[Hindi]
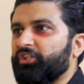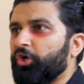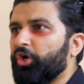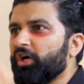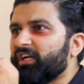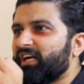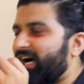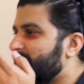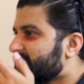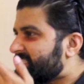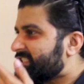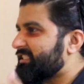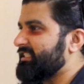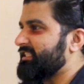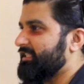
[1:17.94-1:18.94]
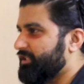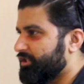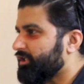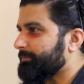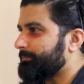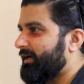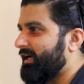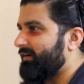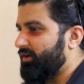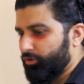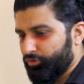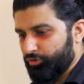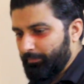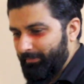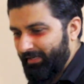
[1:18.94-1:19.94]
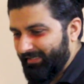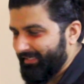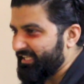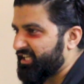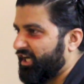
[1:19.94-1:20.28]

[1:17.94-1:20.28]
वो काम का इतना लोड पड़ा और तुम बैठ ही